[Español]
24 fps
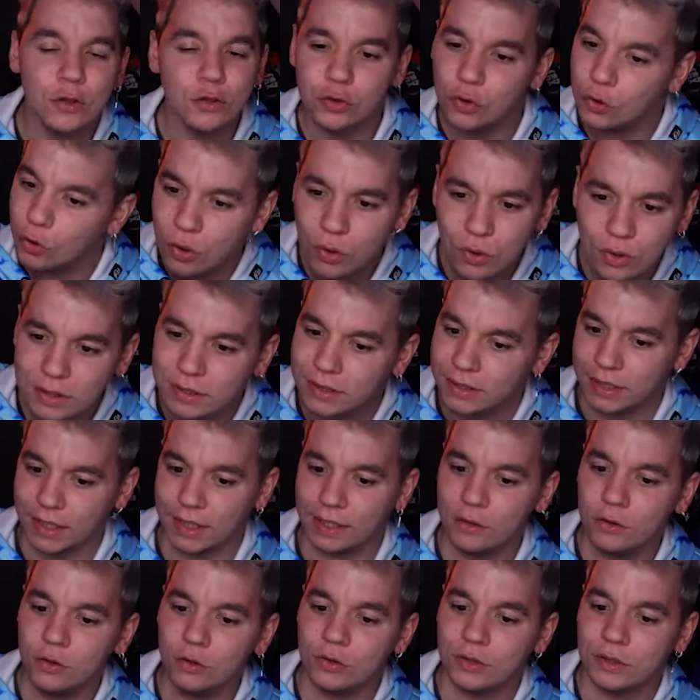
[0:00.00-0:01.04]
No lo
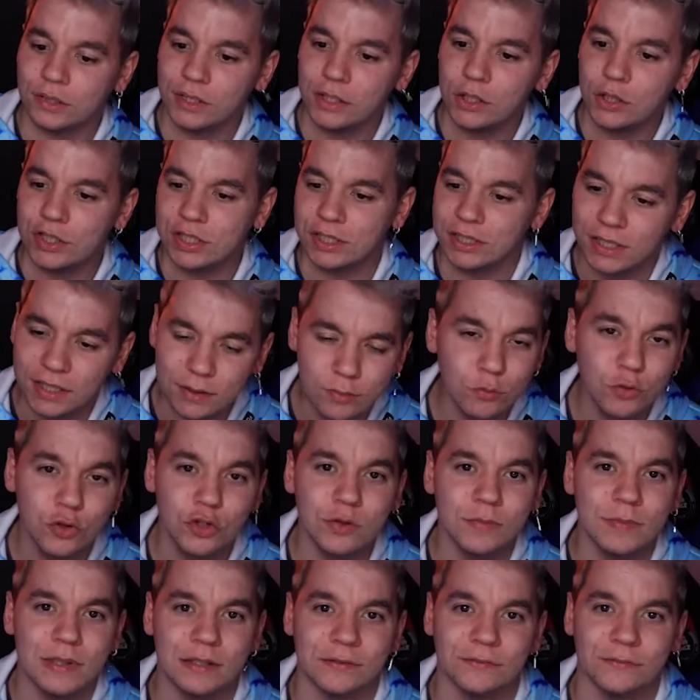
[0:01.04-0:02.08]
entiendo, tío. Si es que es
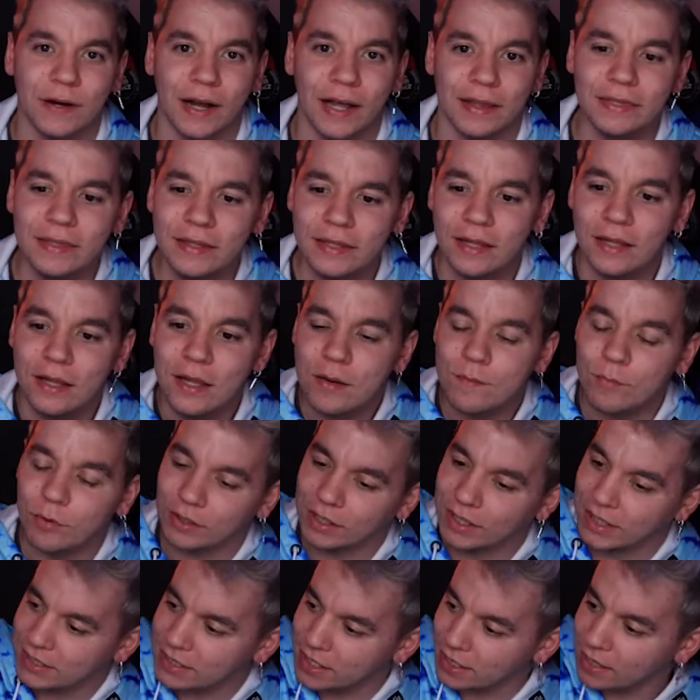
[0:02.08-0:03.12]
mucho más fácil,
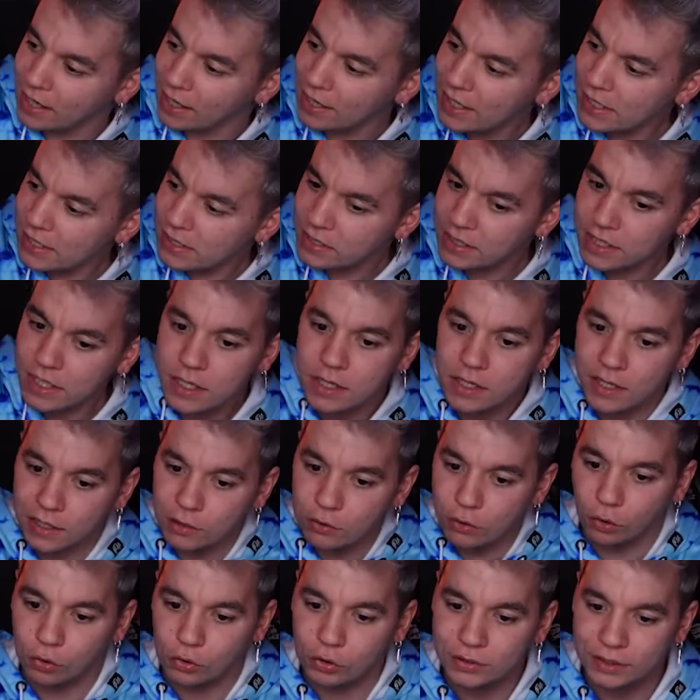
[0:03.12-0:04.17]
porque echas la leche y
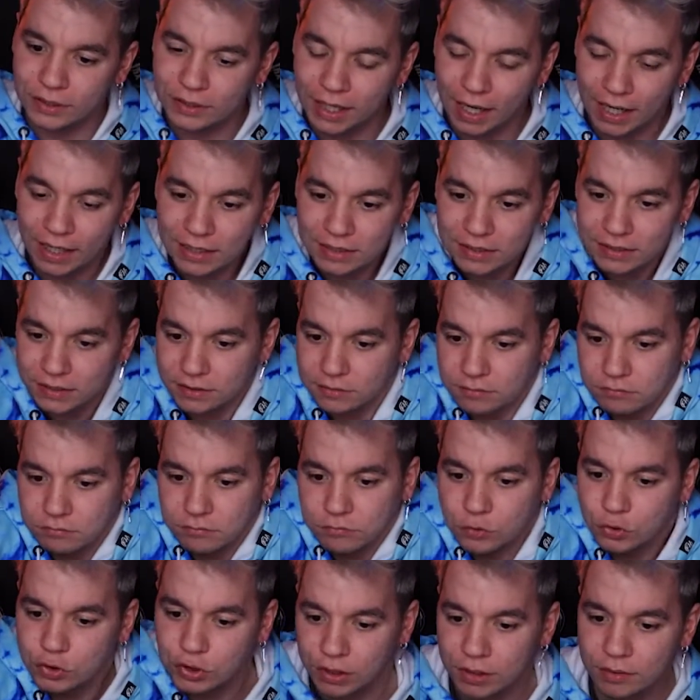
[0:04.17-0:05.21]
luego los cereales y,
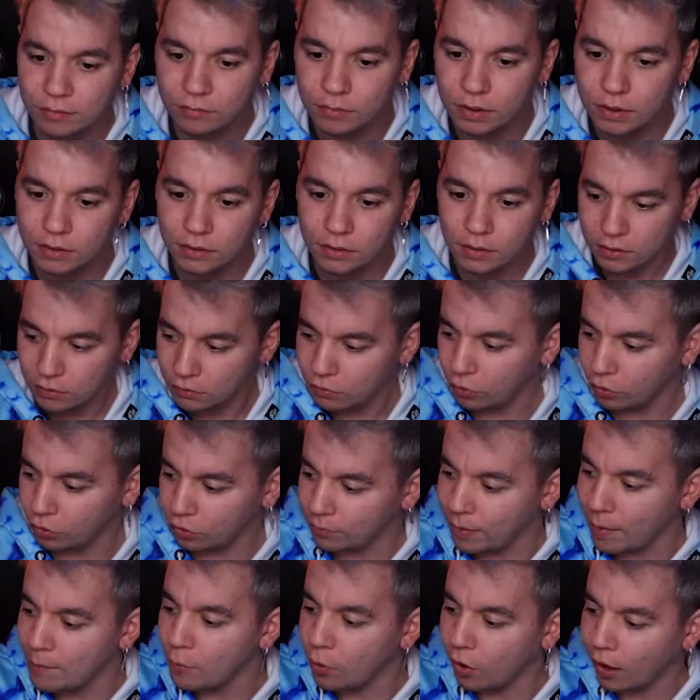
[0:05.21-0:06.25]
no sé, luego los
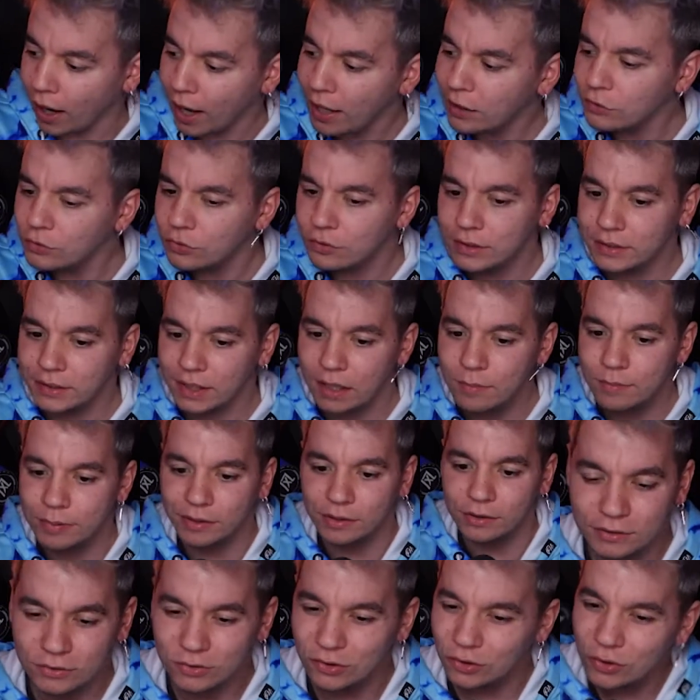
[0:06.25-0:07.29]
vas mojando y tal,
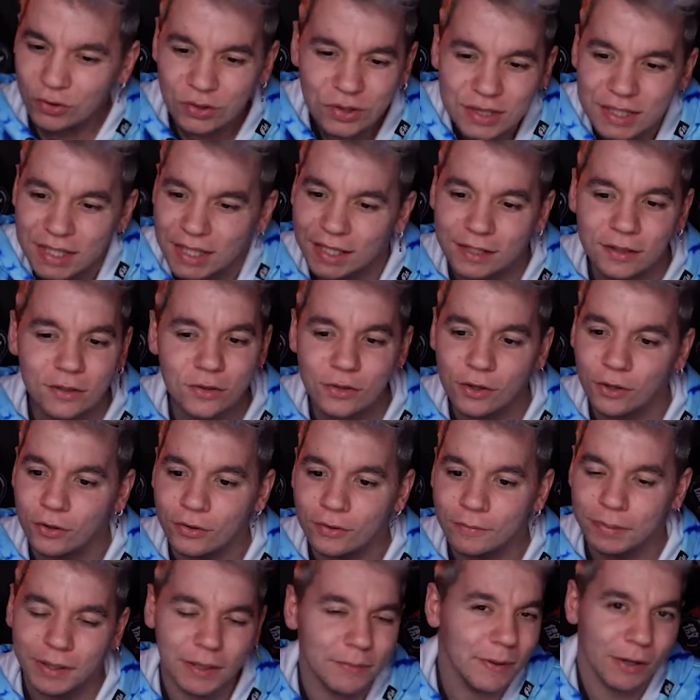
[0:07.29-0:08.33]
pero no lo entiendo.
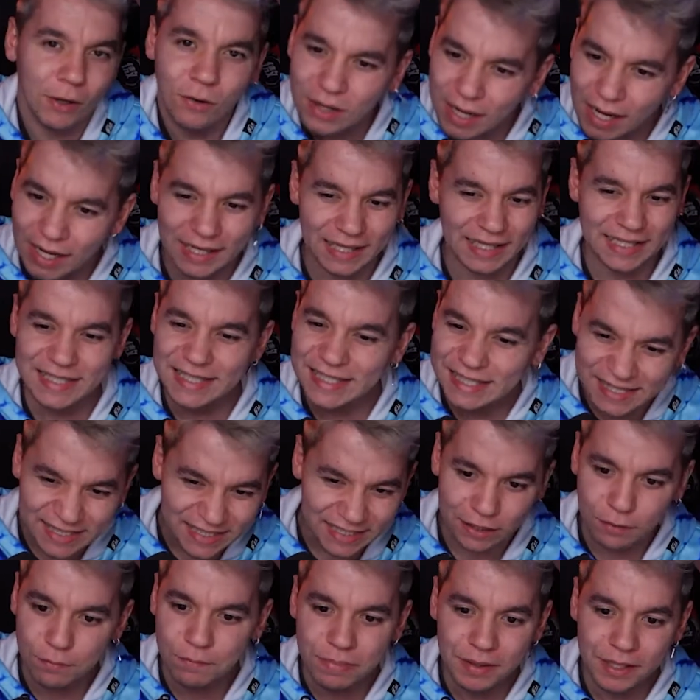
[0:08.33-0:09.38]
Primero la leche
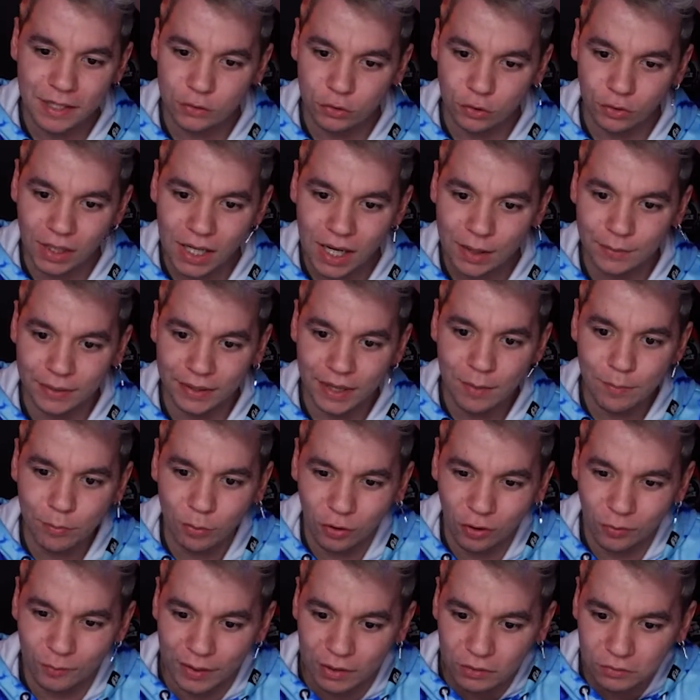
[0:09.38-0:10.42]
siempre, de toda la vida, por
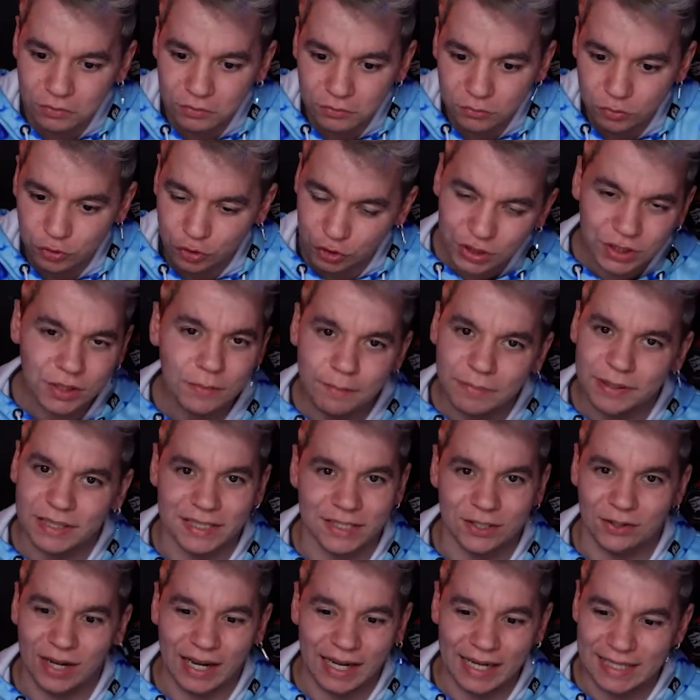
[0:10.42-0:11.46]
lo menos yo siempre he
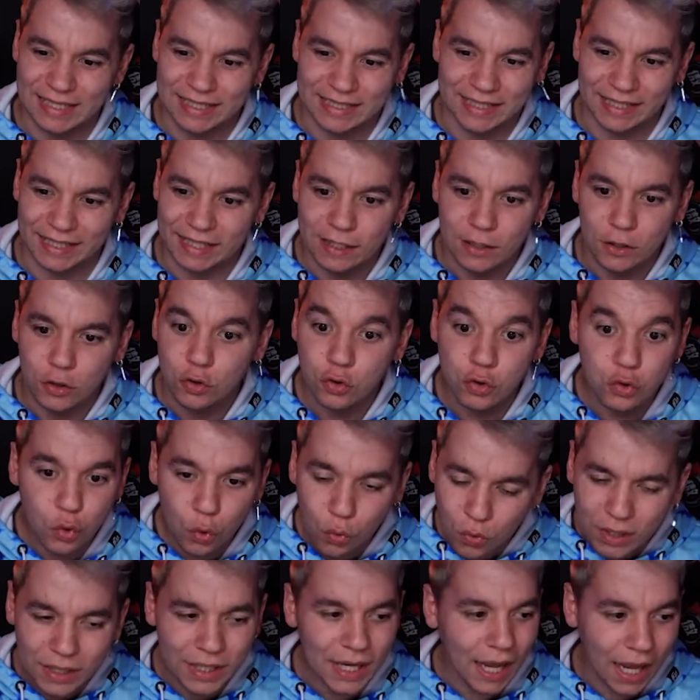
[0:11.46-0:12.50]
echado la leche.
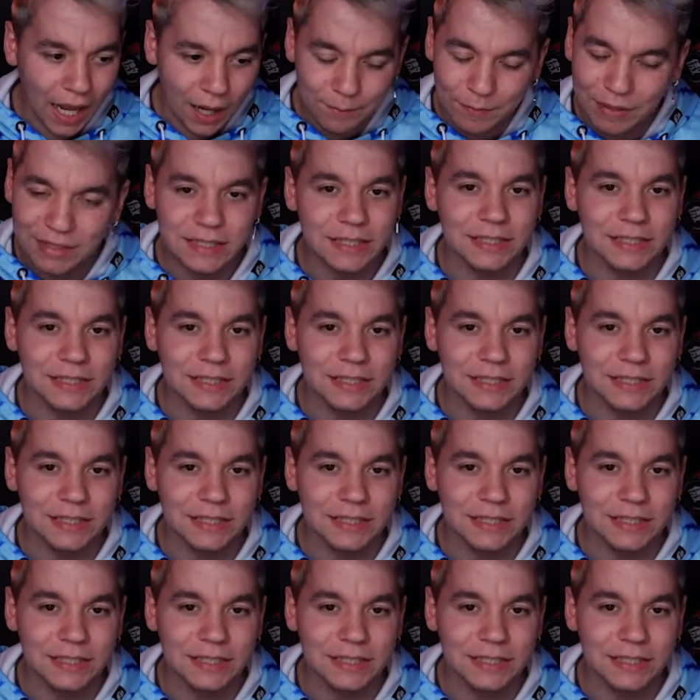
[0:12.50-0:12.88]
Nunca jamás he